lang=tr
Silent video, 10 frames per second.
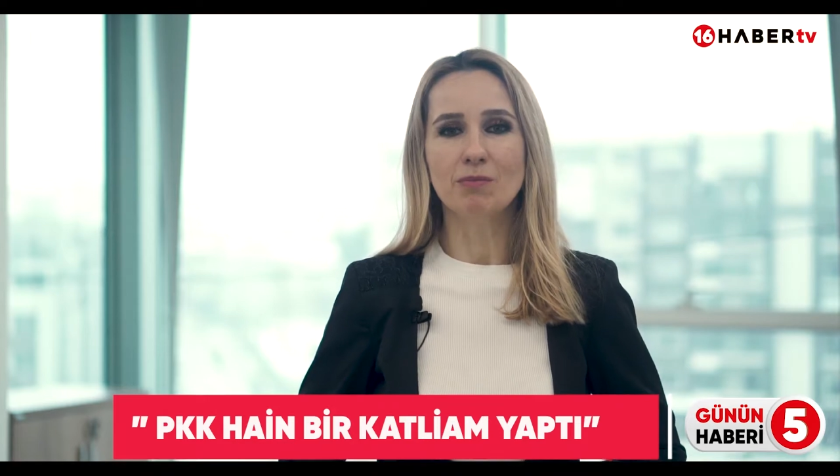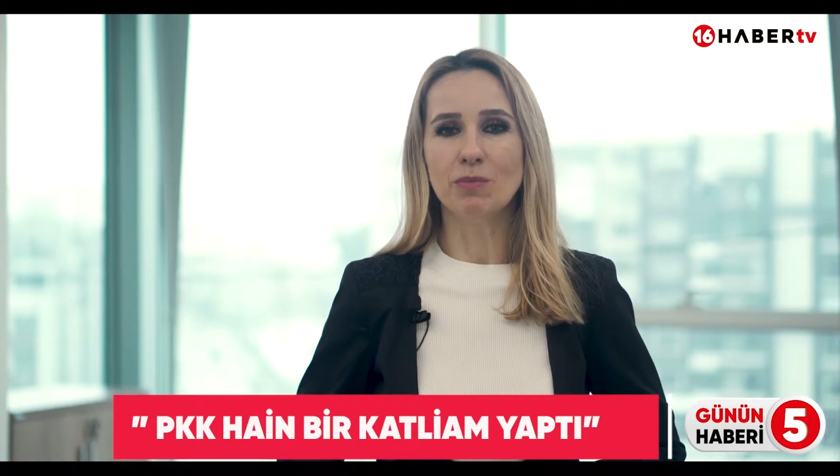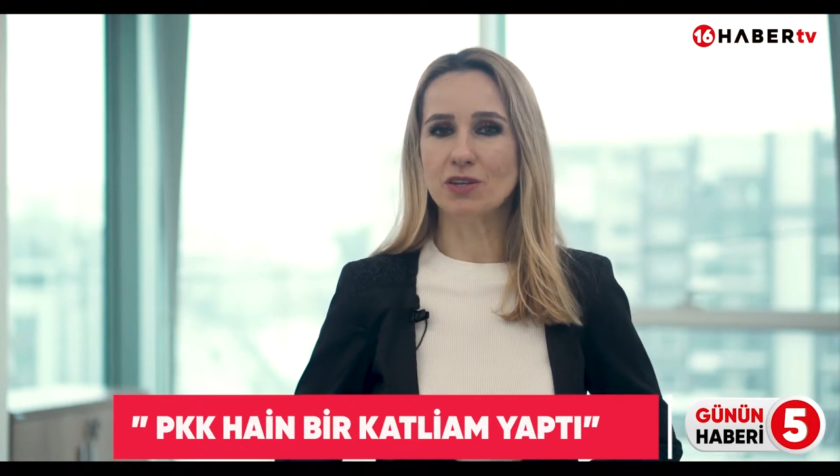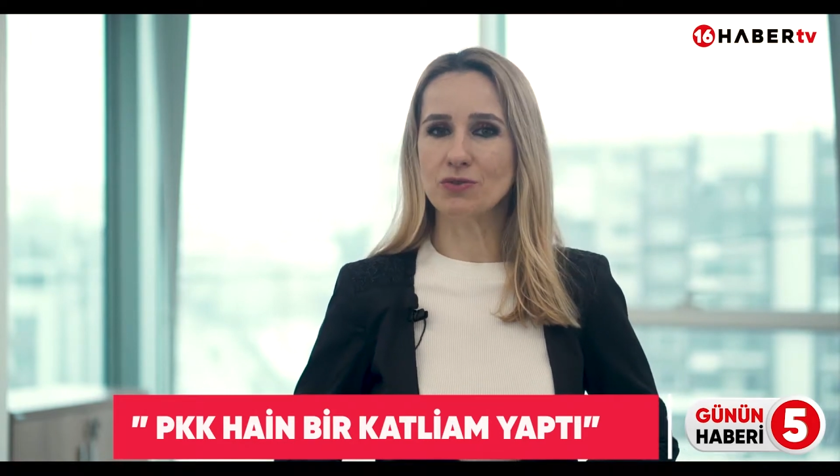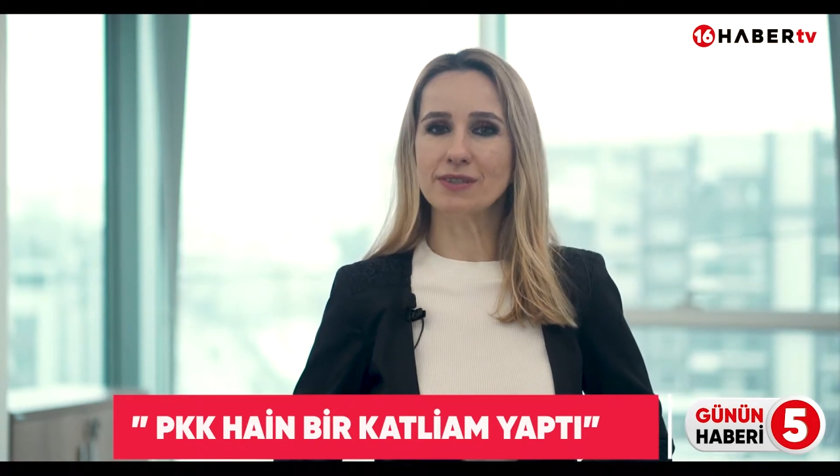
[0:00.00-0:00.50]

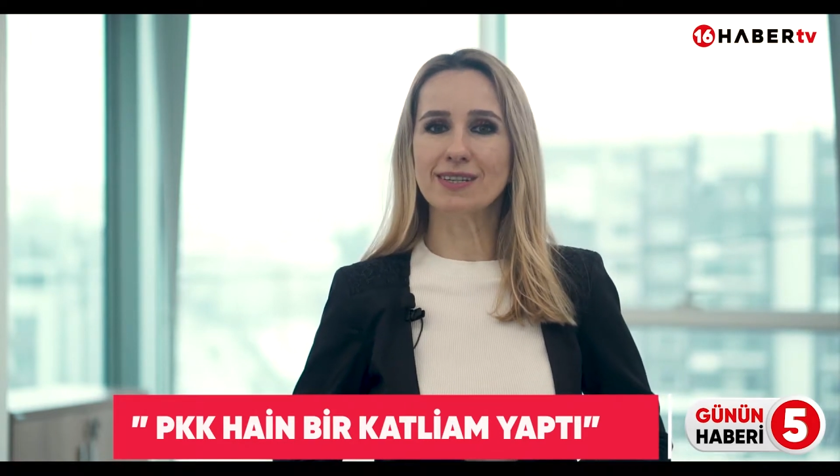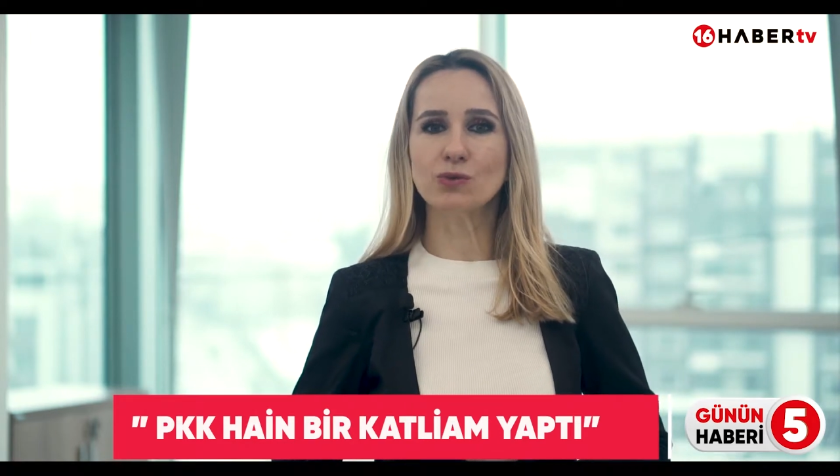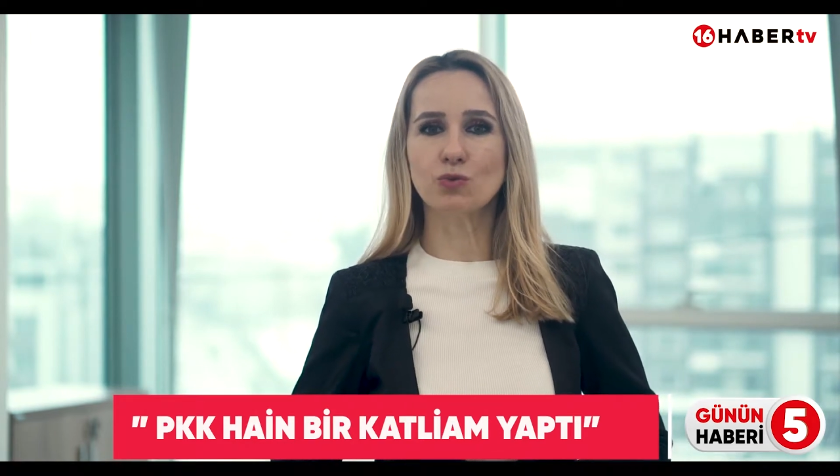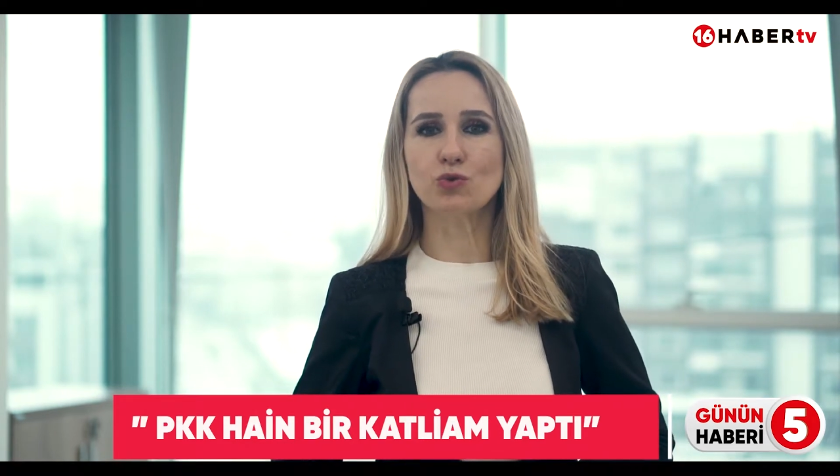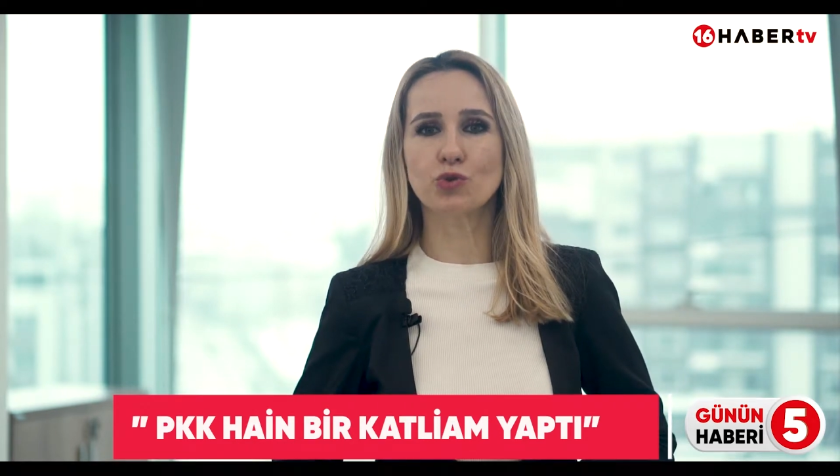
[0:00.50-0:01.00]
meclise
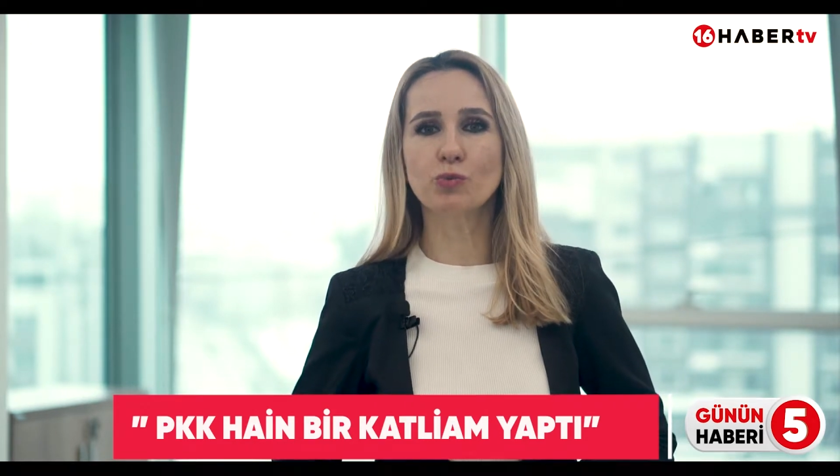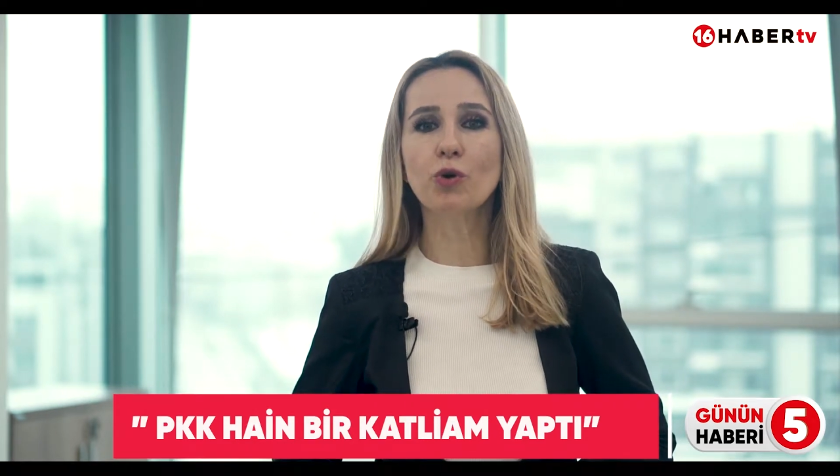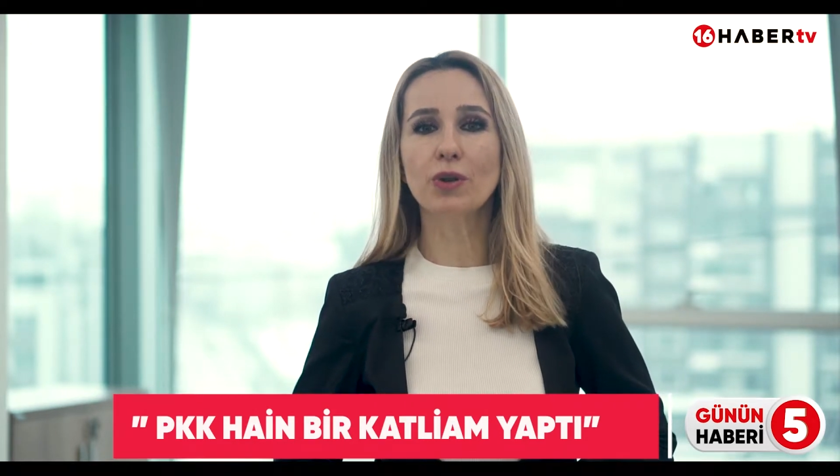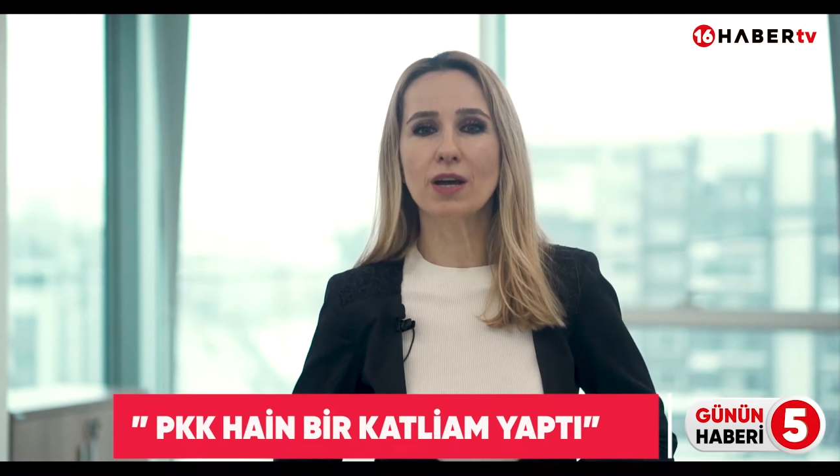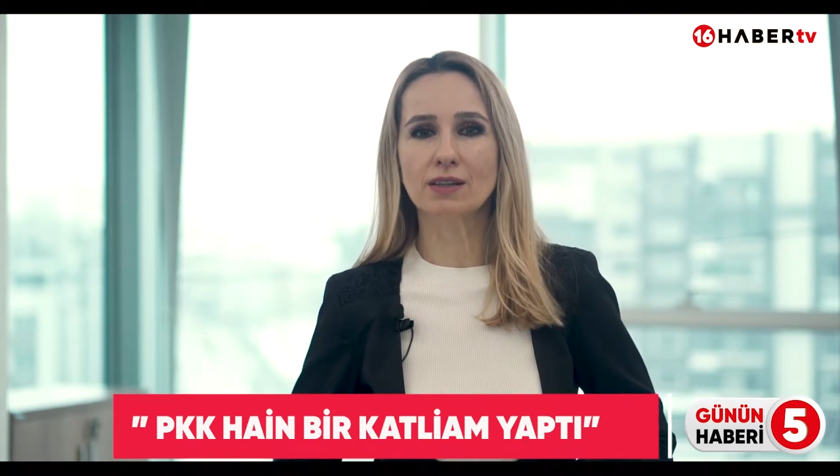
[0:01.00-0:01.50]
soruşturma
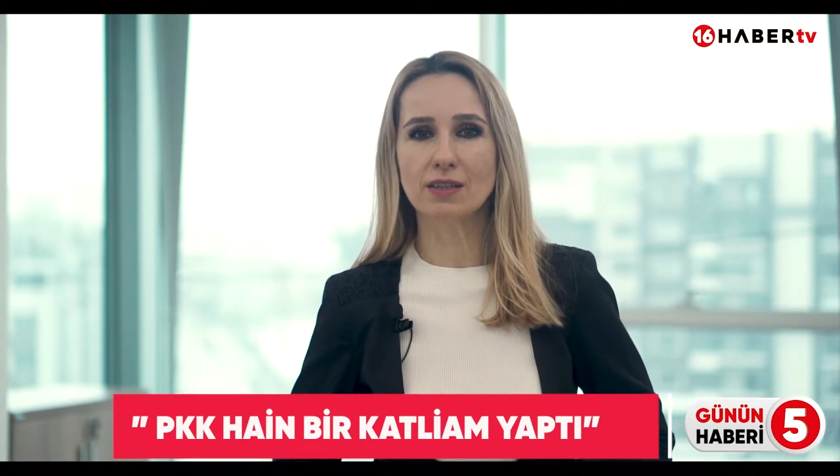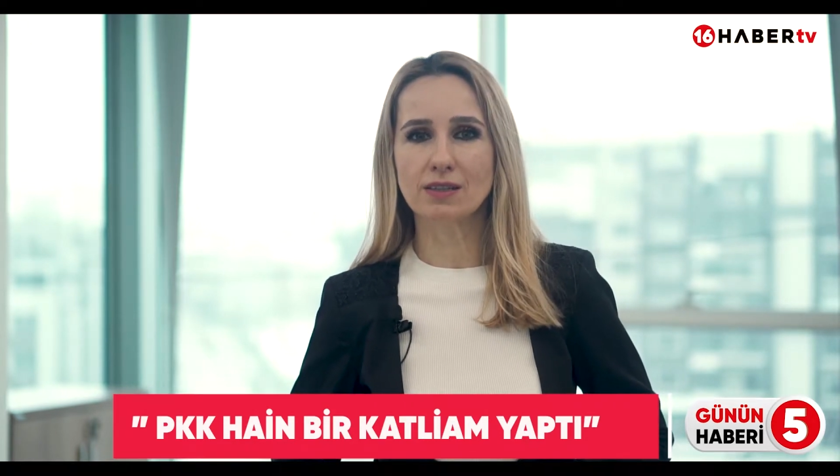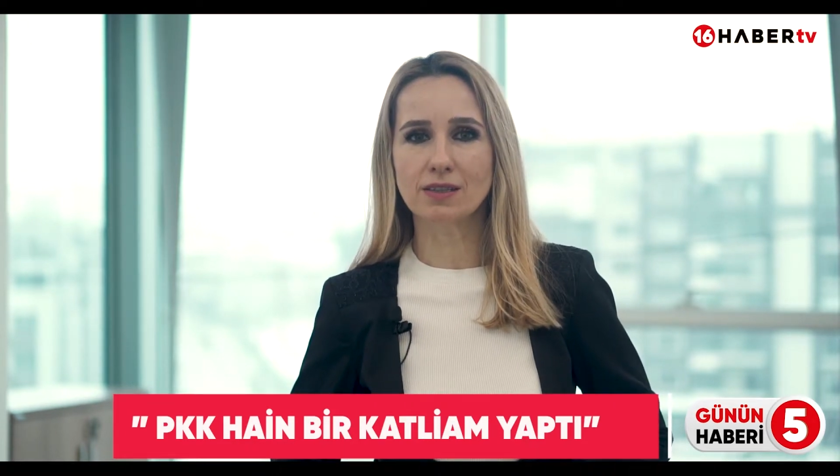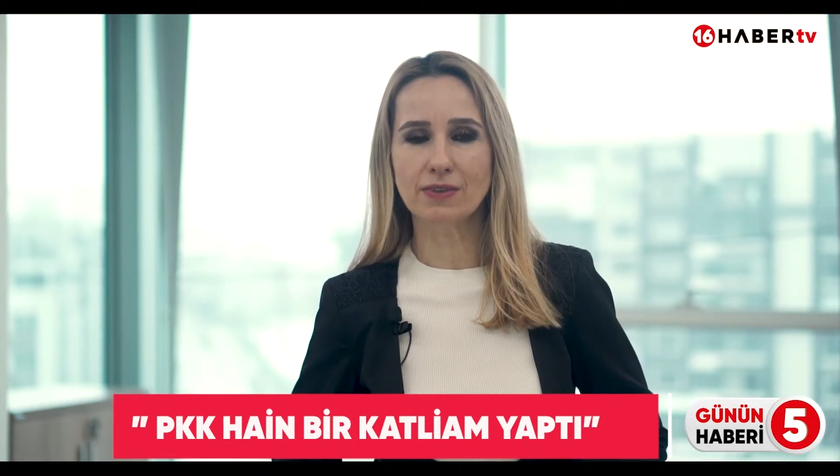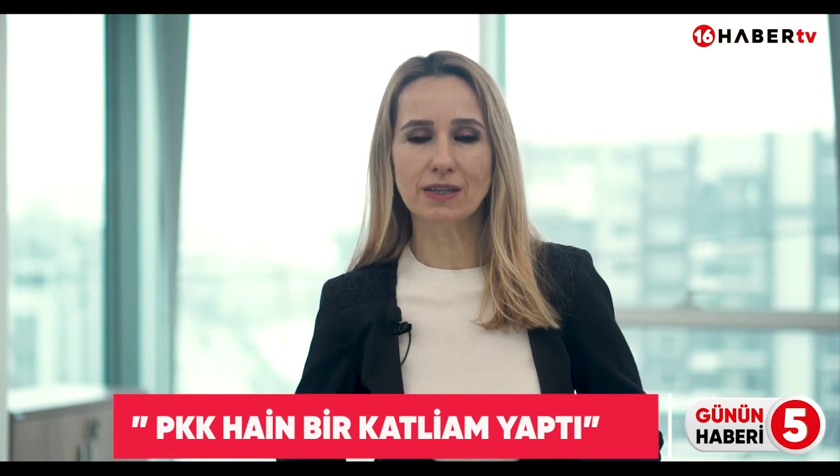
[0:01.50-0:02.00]
önergesi